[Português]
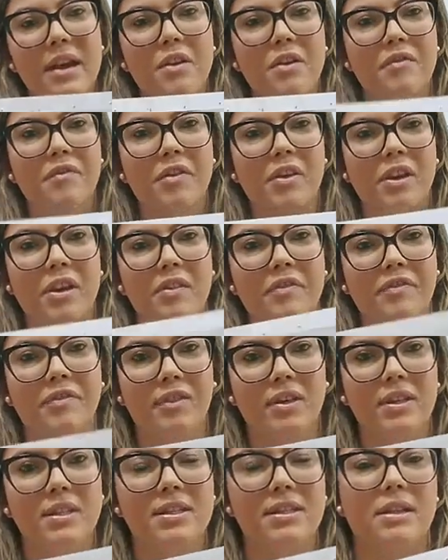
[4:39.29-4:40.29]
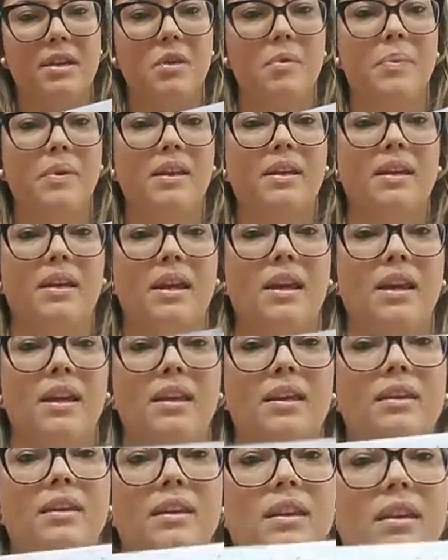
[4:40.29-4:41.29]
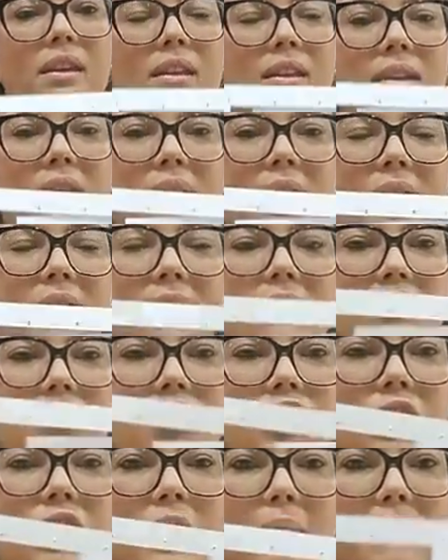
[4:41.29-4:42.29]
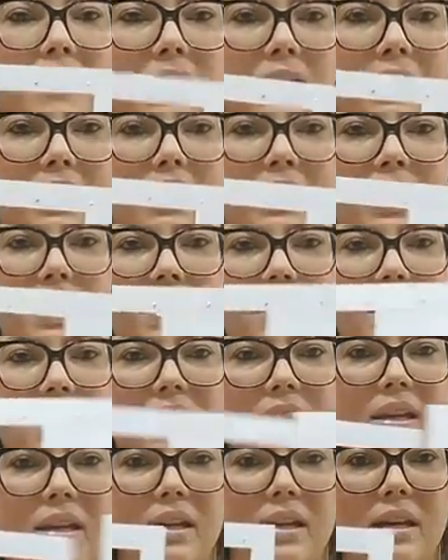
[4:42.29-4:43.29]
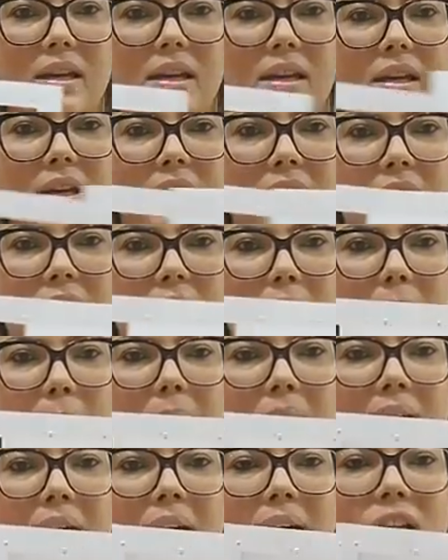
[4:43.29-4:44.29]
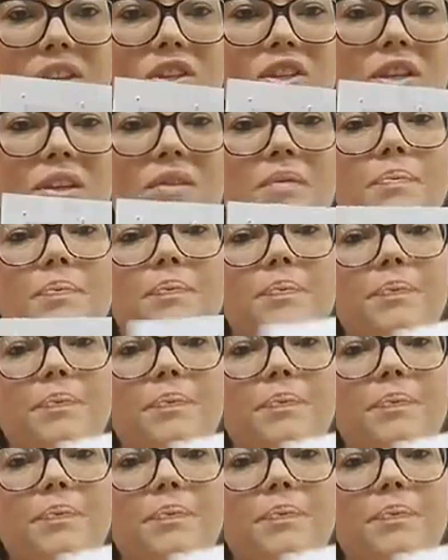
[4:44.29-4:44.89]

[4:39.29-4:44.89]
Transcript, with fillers: Aí o que foi que eu fiz? Que eu pintei, tá, com tinta branca, essa parte